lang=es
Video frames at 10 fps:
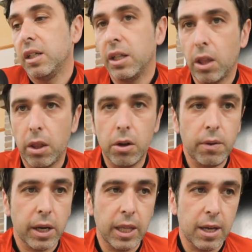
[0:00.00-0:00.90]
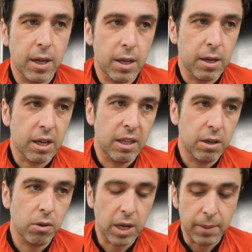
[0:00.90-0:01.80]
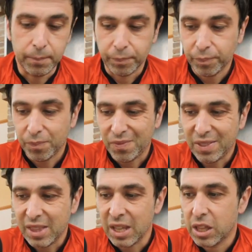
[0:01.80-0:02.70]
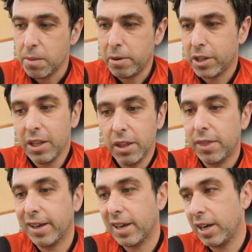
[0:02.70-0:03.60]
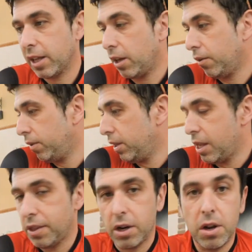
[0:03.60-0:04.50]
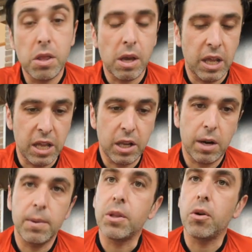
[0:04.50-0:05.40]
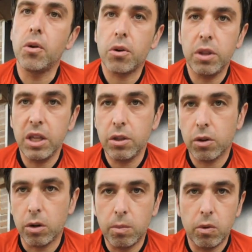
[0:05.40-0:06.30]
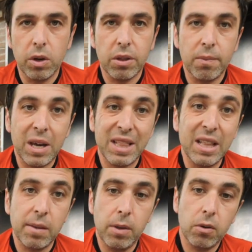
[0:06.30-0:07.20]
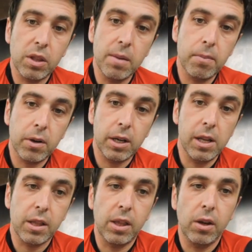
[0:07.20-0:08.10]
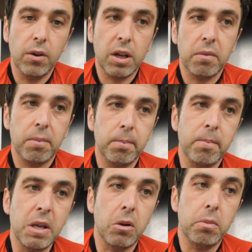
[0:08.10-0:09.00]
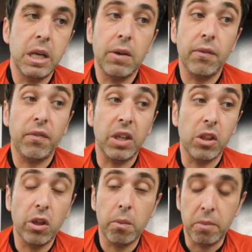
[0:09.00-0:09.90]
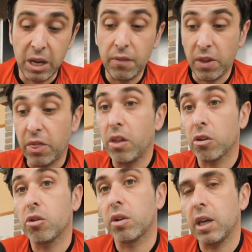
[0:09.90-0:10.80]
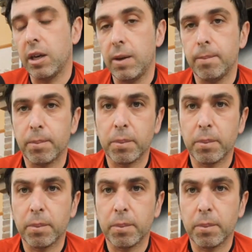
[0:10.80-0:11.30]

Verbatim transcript: entonces no va a quedar, quedar otra. Siempre se dice que, claro, el, entrenamiento en un rodillo, como es bastante menos tiempo que en el exterior, es menos beneficioso que,